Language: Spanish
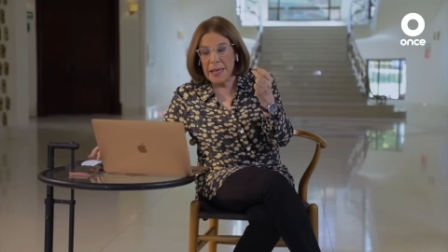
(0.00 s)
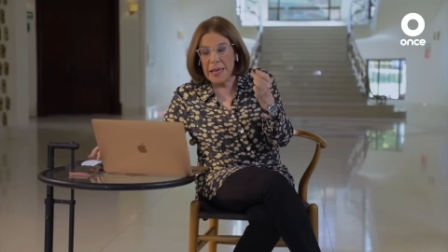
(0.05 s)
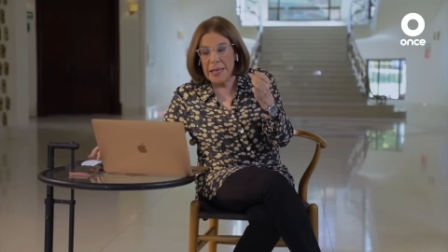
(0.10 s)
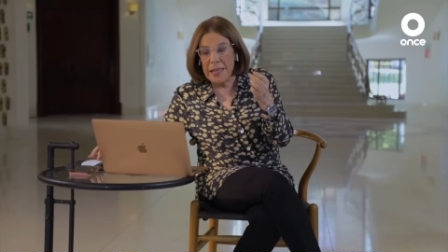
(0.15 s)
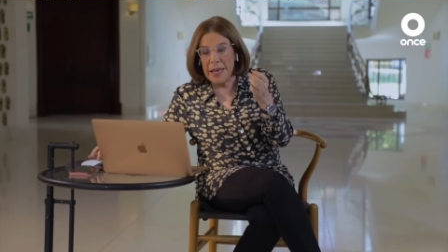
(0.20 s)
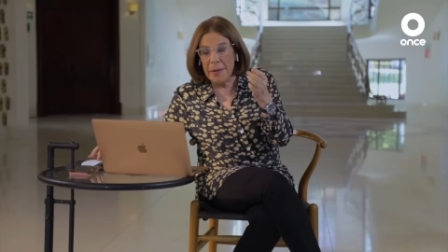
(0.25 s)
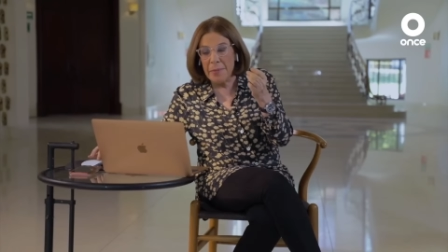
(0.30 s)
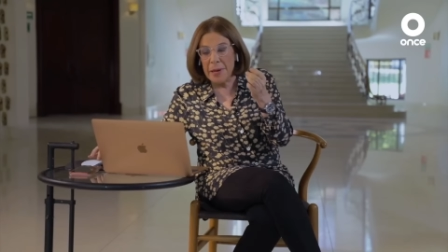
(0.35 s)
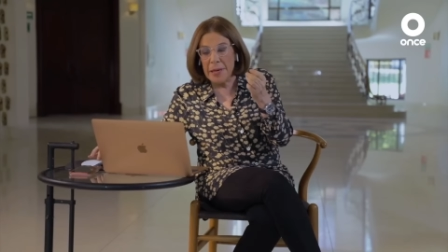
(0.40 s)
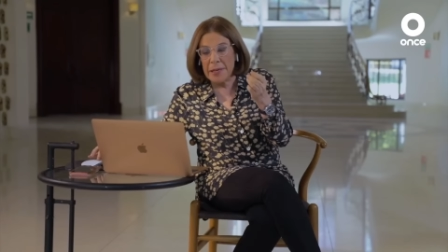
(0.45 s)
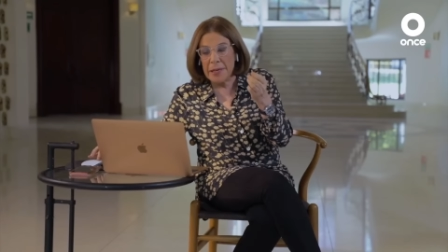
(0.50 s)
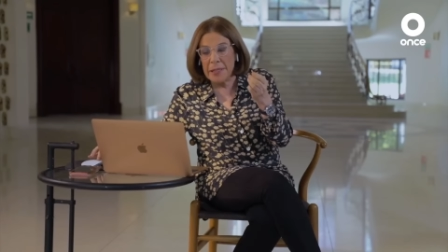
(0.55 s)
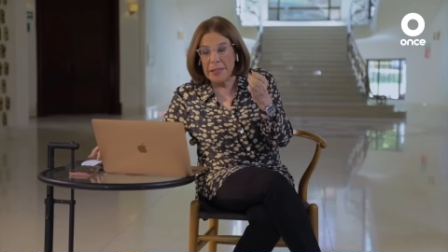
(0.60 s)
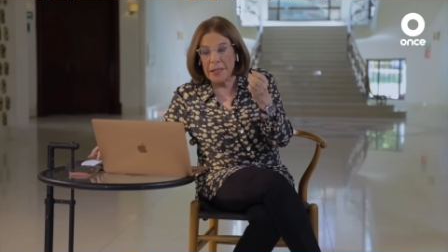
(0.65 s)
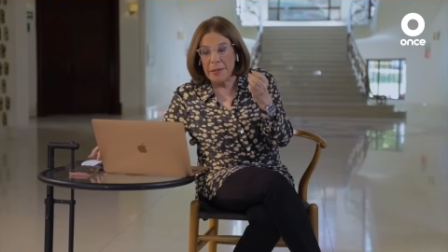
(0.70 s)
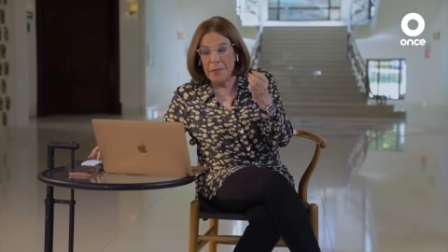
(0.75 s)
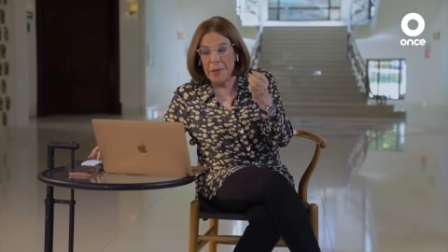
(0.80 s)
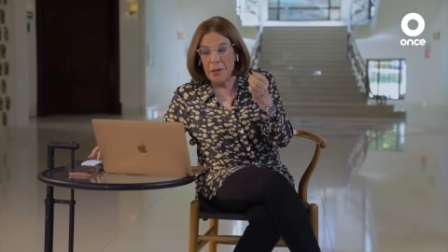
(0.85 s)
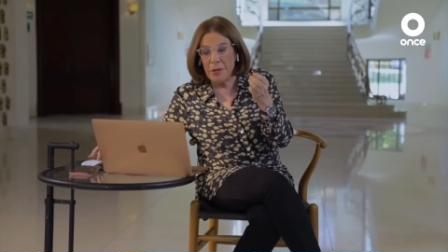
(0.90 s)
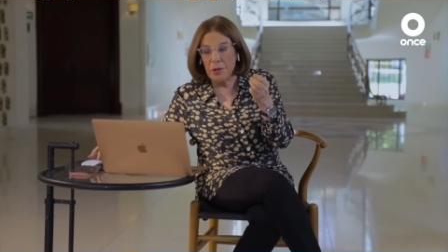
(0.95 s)
y de haber
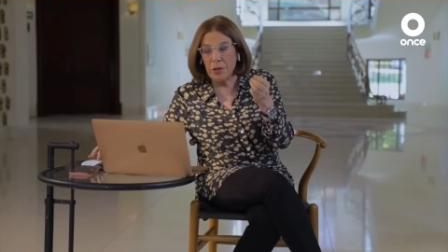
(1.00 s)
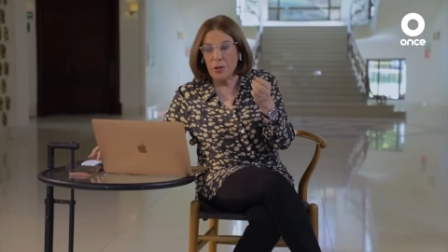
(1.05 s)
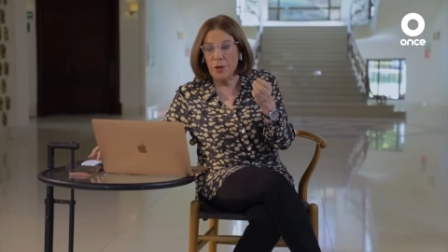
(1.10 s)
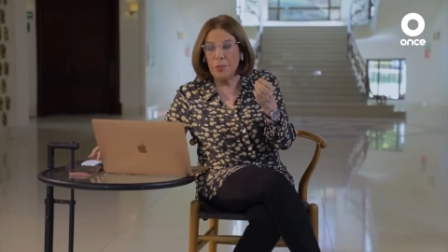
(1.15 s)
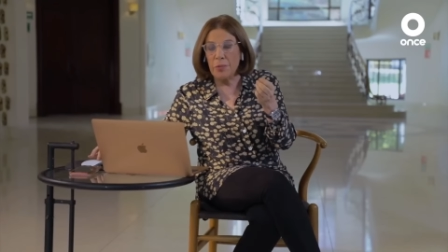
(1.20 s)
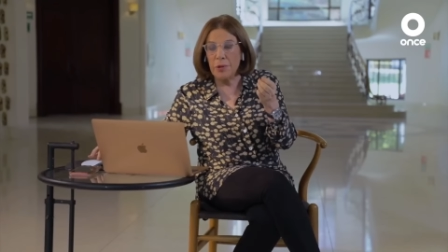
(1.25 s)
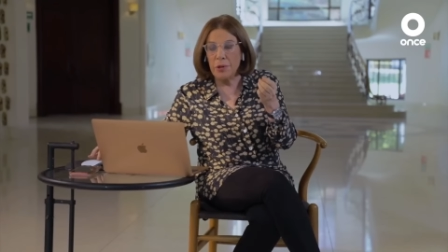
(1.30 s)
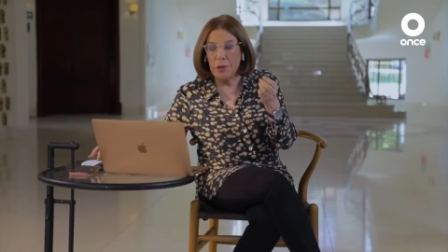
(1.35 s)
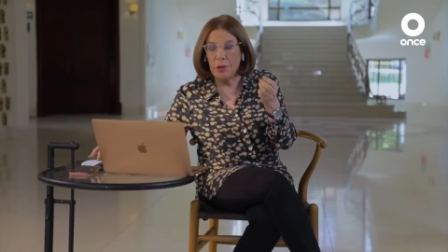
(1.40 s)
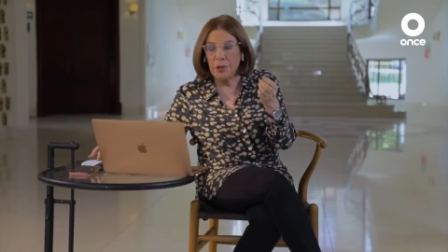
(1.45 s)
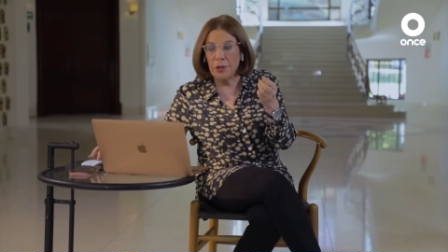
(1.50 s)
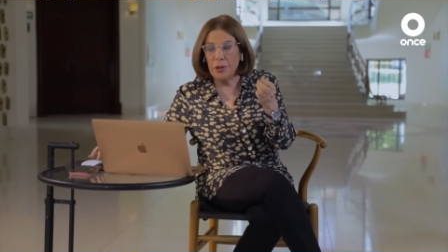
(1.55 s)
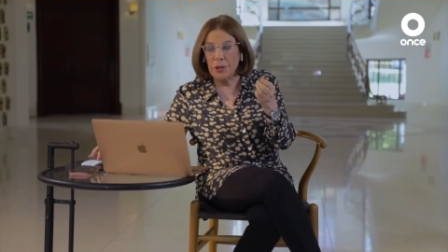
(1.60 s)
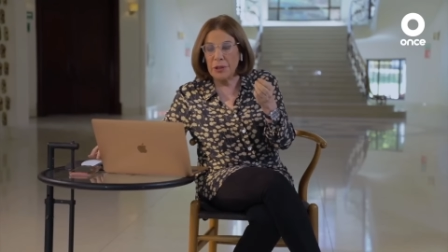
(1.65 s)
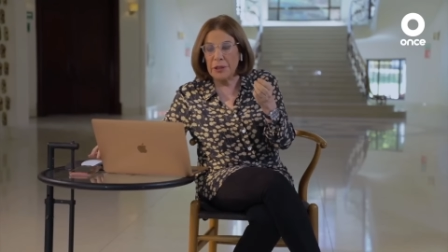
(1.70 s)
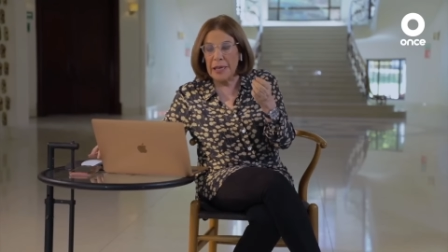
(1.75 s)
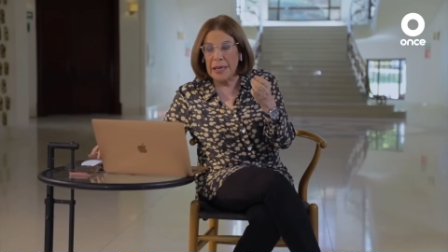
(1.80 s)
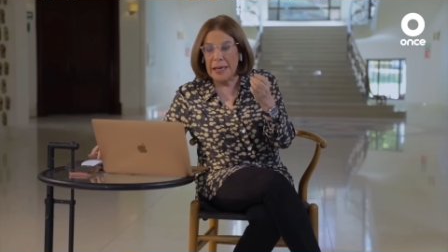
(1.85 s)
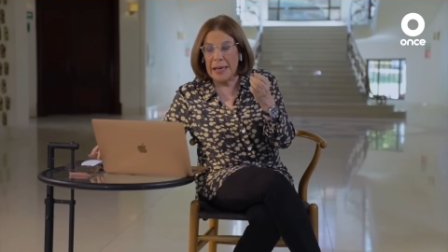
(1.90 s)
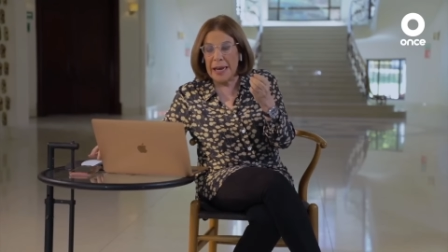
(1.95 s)
recibido sobornos
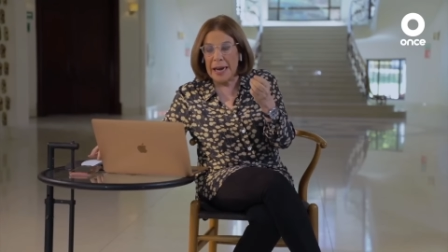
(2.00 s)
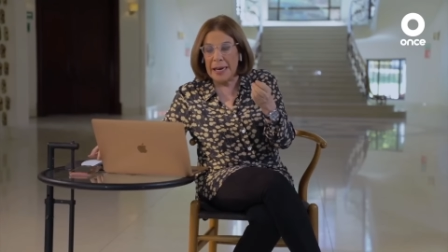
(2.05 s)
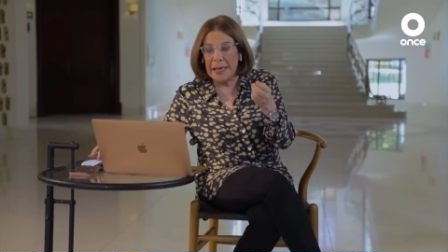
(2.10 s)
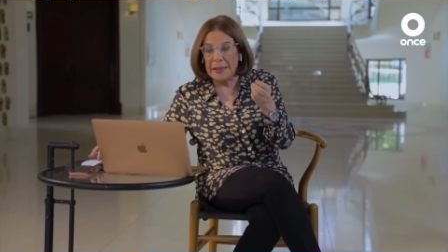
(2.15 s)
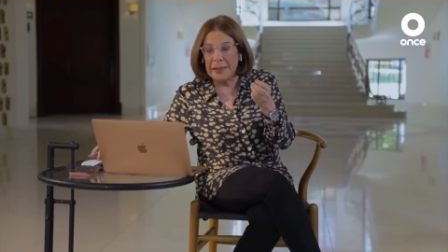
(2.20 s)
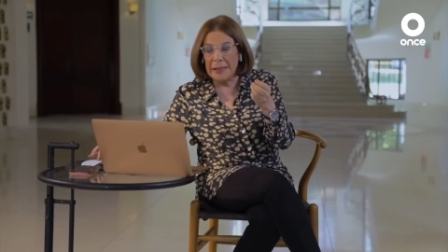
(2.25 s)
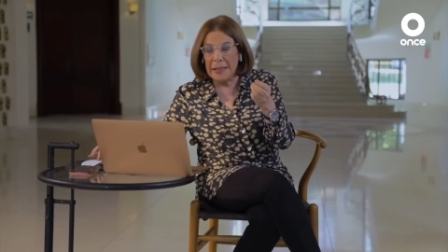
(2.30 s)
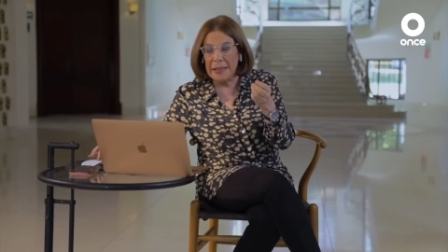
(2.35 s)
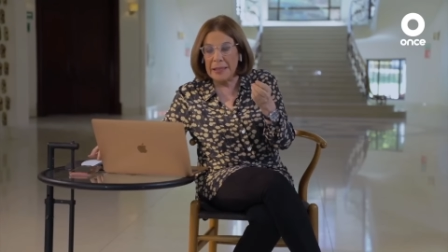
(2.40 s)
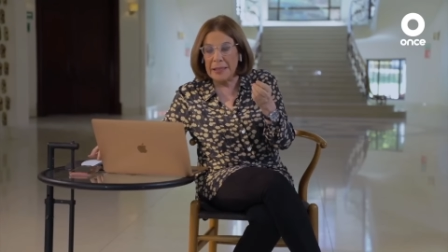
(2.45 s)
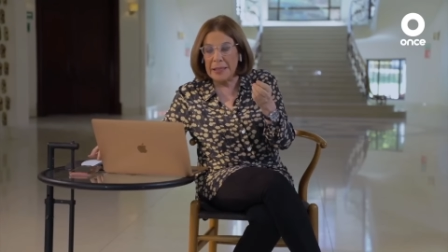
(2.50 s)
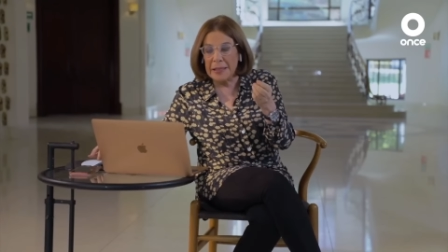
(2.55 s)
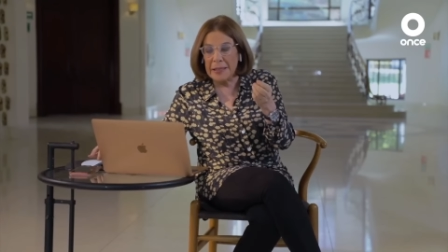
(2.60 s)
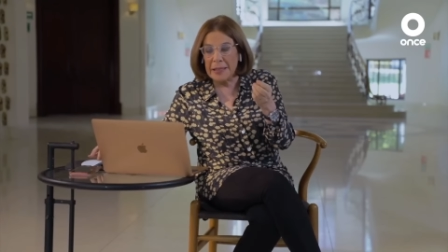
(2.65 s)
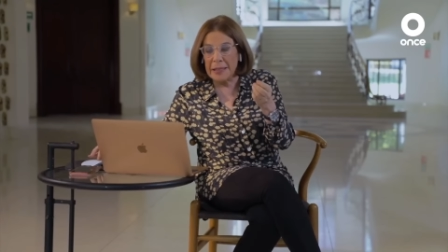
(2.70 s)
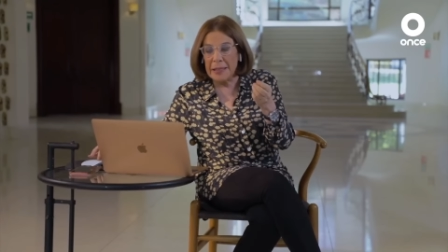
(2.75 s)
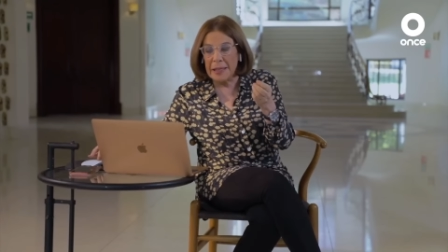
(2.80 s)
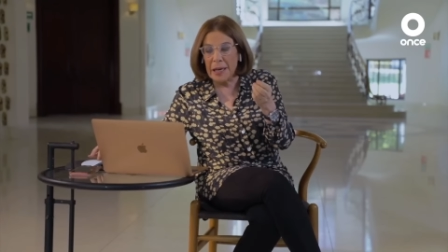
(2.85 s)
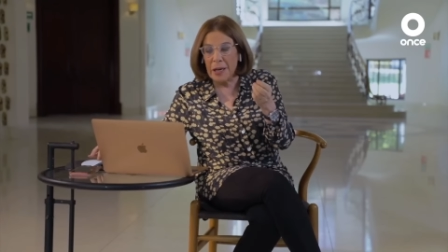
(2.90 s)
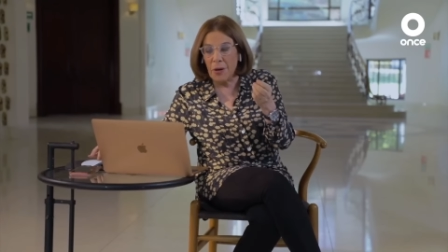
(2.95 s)
del cártel de
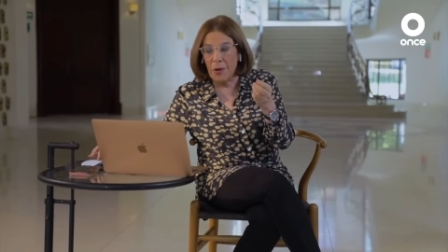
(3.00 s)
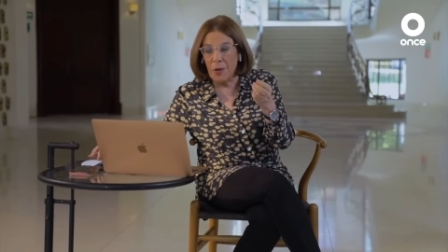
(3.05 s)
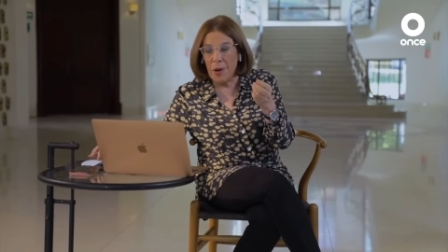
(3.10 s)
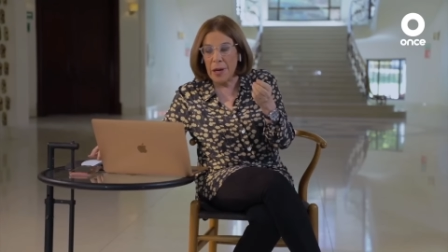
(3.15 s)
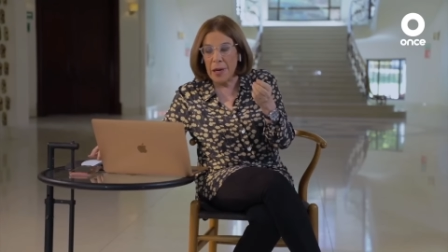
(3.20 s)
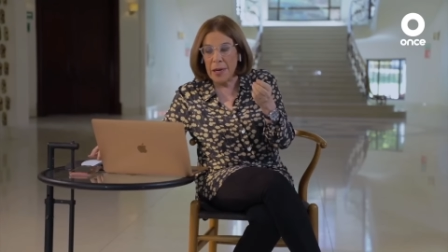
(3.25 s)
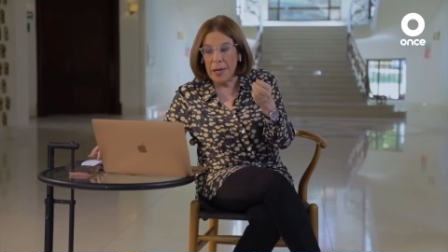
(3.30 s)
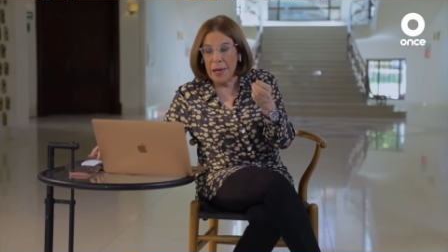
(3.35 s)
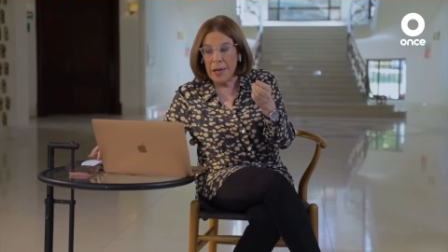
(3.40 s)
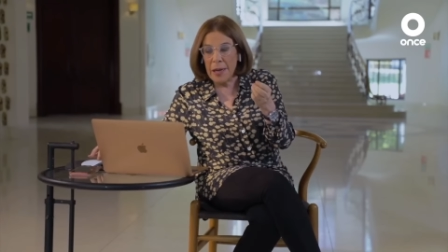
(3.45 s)
Sinaloa